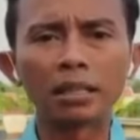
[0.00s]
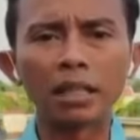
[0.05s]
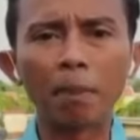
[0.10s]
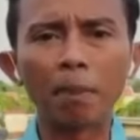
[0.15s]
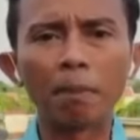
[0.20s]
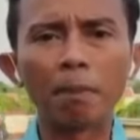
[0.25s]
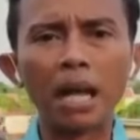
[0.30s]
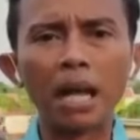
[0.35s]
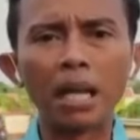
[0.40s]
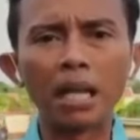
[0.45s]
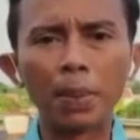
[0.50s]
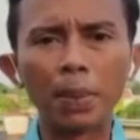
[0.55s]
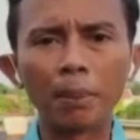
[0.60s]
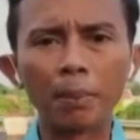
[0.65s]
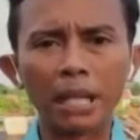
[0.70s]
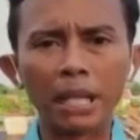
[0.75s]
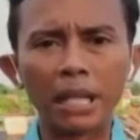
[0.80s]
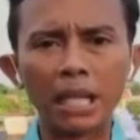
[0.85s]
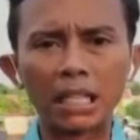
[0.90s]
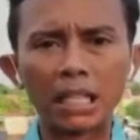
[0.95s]
kembali
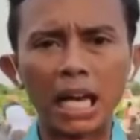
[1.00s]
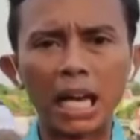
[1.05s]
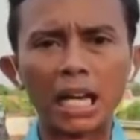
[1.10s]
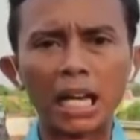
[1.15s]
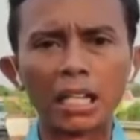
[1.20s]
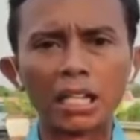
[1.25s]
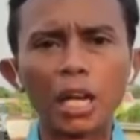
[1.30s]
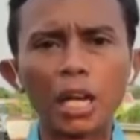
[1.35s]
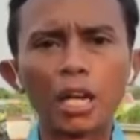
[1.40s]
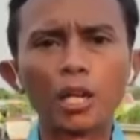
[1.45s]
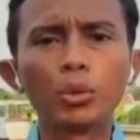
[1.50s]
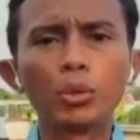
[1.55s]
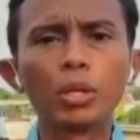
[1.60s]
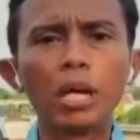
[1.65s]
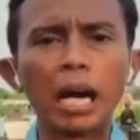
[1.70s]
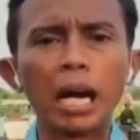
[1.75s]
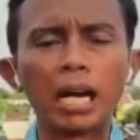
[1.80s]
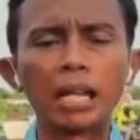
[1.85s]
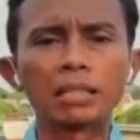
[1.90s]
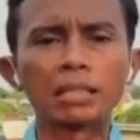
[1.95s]
pernyataan
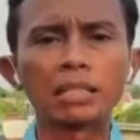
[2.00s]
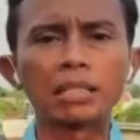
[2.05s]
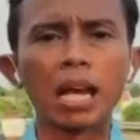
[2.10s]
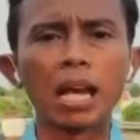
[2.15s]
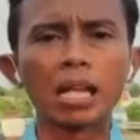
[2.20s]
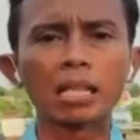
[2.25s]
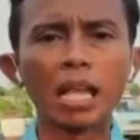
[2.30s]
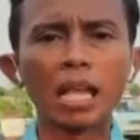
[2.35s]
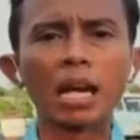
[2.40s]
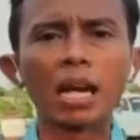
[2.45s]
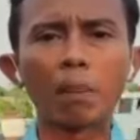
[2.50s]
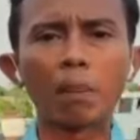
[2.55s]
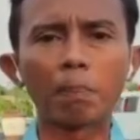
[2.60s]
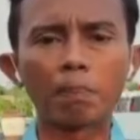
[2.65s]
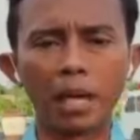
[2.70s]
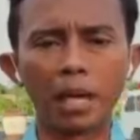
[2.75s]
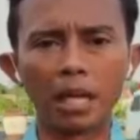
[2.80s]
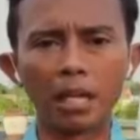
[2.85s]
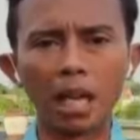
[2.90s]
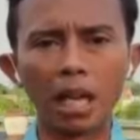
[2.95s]
tertangkap
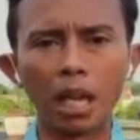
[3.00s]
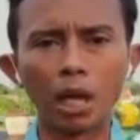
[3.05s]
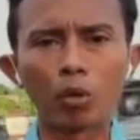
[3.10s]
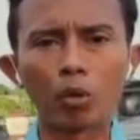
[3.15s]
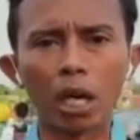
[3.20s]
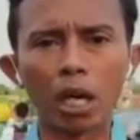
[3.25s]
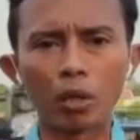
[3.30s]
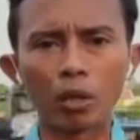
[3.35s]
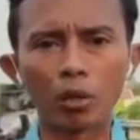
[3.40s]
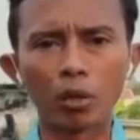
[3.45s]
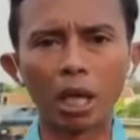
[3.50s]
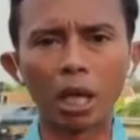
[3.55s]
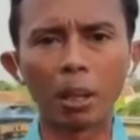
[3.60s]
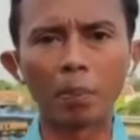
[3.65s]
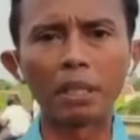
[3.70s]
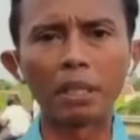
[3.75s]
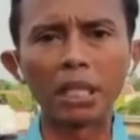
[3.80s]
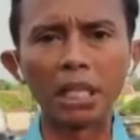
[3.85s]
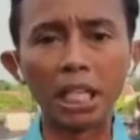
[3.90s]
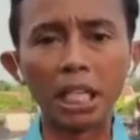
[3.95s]
yang dilakukan oleh
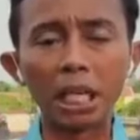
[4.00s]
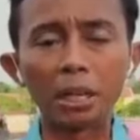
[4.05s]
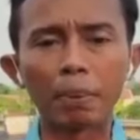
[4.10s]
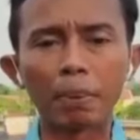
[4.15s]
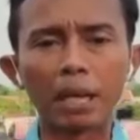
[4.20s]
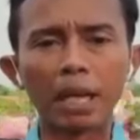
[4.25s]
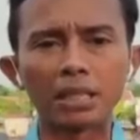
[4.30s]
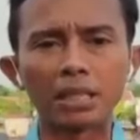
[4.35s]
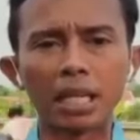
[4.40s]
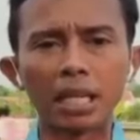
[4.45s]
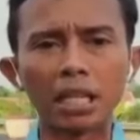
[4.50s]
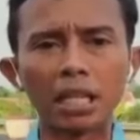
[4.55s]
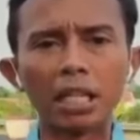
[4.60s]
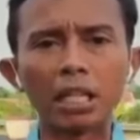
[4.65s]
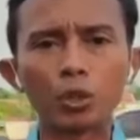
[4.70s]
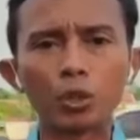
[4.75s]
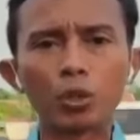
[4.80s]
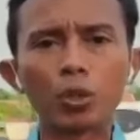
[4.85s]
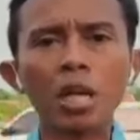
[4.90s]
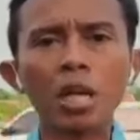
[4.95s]
penyidik pada saat
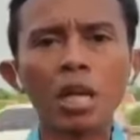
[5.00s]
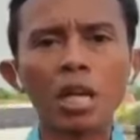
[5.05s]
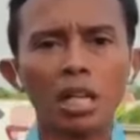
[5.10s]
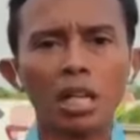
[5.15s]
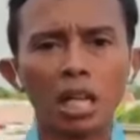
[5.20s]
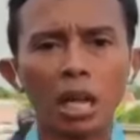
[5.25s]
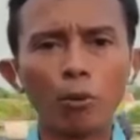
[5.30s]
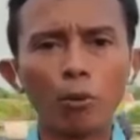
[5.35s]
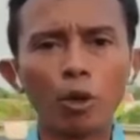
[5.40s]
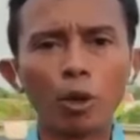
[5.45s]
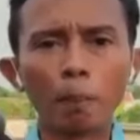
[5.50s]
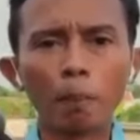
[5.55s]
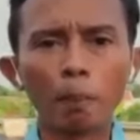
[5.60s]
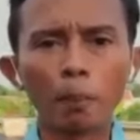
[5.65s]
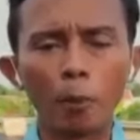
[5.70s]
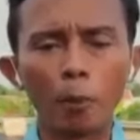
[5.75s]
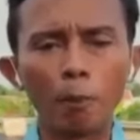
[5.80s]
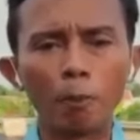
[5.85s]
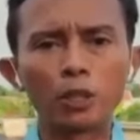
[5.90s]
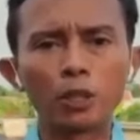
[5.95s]
itu, namun
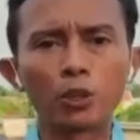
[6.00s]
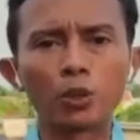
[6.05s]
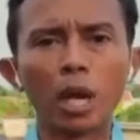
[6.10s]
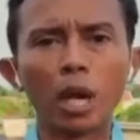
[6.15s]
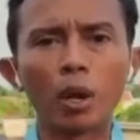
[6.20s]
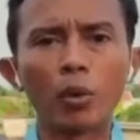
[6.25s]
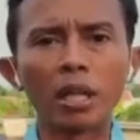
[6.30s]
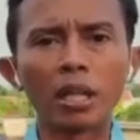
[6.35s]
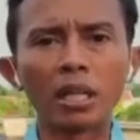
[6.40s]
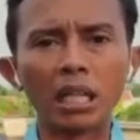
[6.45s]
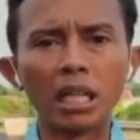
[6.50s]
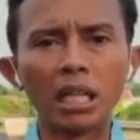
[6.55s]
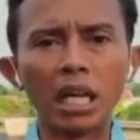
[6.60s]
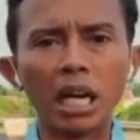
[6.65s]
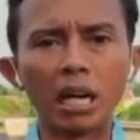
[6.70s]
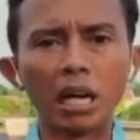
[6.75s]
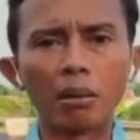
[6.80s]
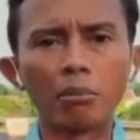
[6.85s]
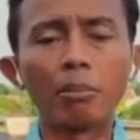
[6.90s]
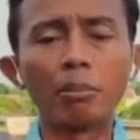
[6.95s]
Kombes Surawan tidak
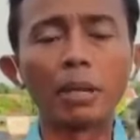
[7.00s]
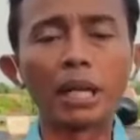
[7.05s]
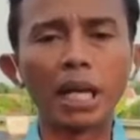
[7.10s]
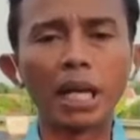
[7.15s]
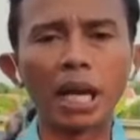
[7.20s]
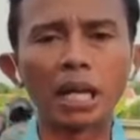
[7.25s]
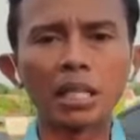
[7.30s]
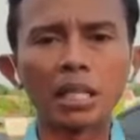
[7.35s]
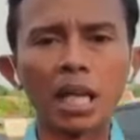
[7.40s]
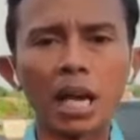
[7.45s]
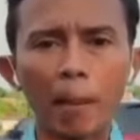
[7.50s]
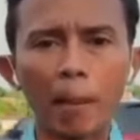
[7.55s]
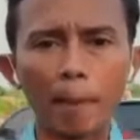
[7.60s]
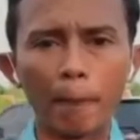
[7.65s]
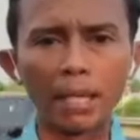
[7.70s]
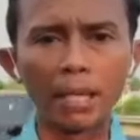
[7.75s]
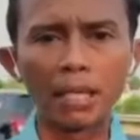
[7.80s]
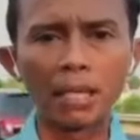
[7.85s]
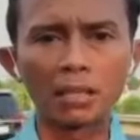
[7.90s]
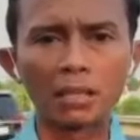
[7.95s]
memberikan
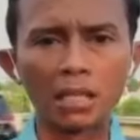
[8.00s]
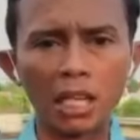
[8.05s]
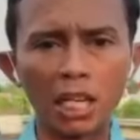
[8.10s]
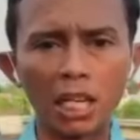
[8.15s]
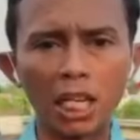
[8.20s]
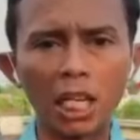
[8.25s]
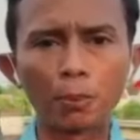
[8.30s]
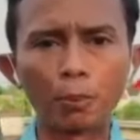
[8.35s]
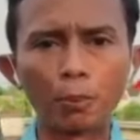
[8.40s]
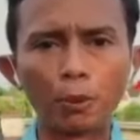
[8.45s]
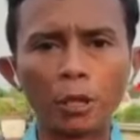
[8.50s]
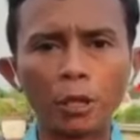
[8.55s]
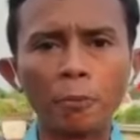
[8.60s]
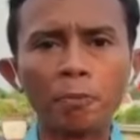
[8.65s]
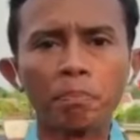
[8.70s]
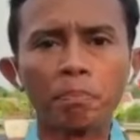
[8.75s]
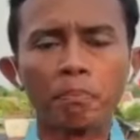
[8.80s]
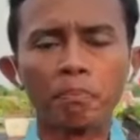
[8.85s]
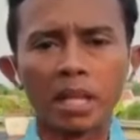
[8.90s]
tanggapannya tersebut.